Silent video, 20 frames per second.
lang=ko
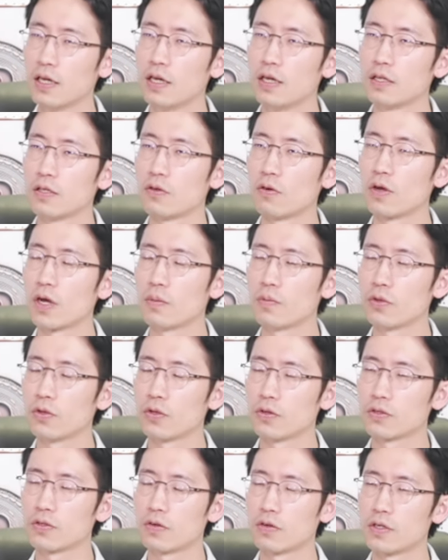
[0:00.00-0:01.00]
연간
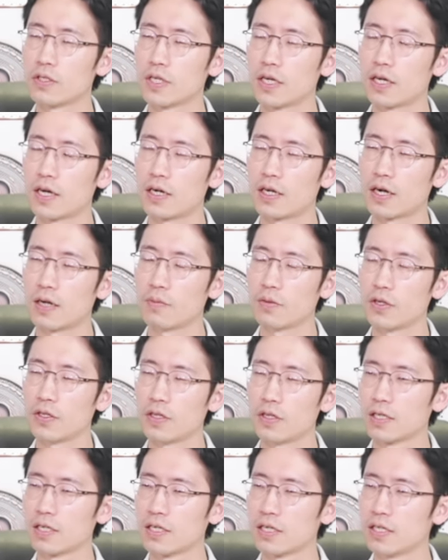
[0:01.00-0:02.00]
변동성을 생각을
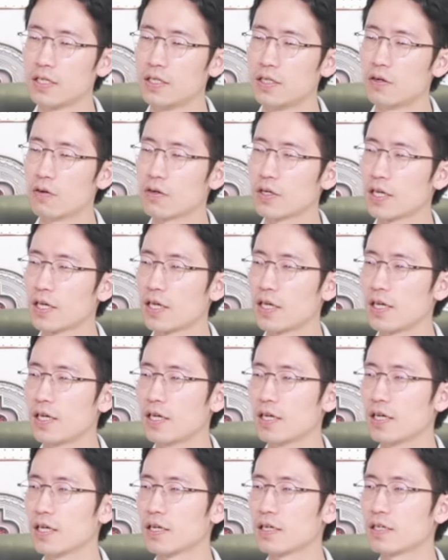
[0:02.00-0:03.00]
하면은
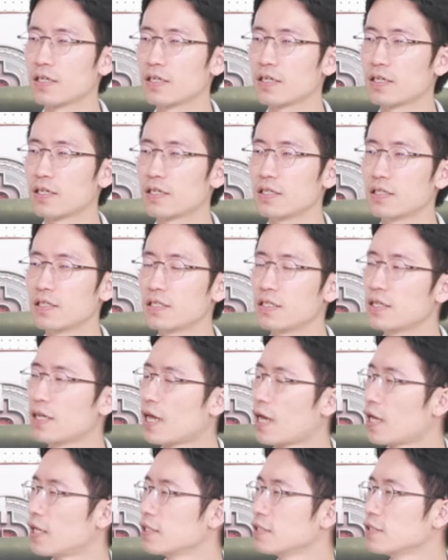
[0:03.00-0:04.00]
그렇게 크지는
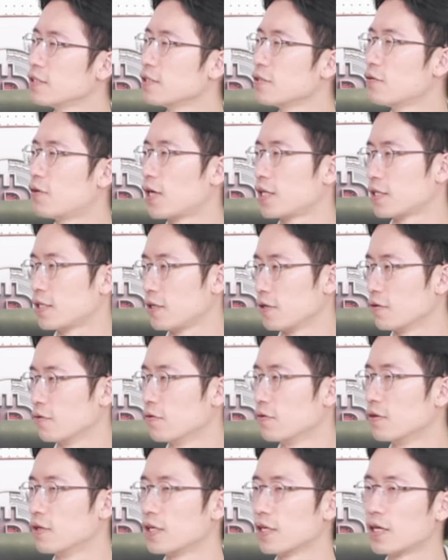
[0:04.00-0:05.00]
않은 것 같아요.
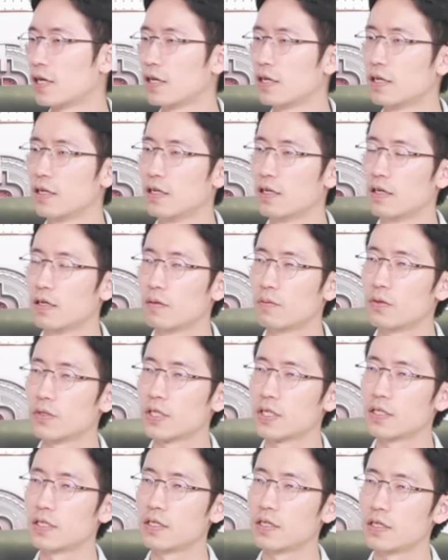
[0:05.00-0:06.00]
그러니까 뭐
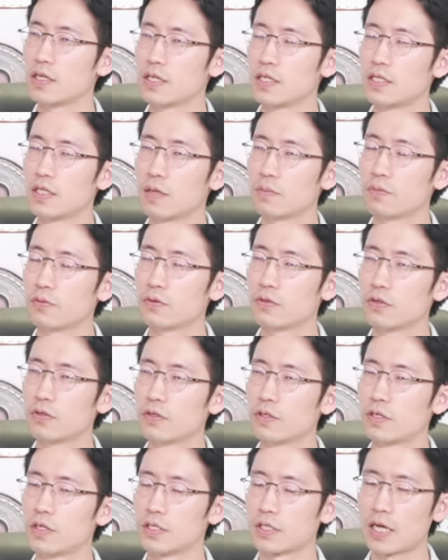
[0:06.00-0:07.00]
사실
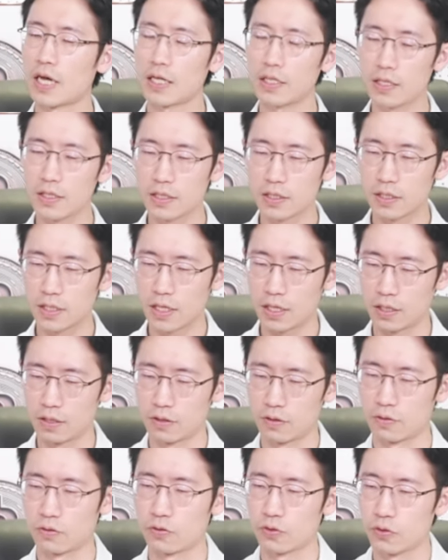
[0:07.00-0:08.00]
ETF를 사는 이제
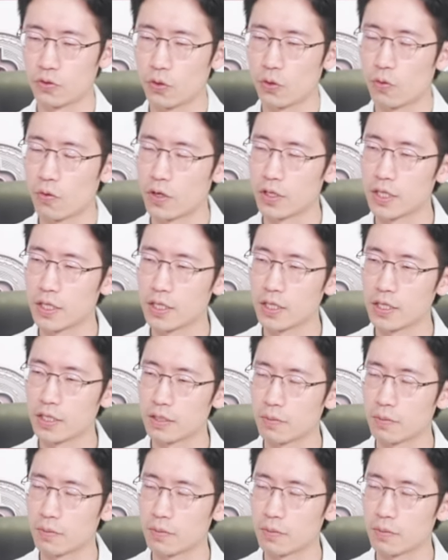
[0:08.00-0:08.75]
주요 원인이 이제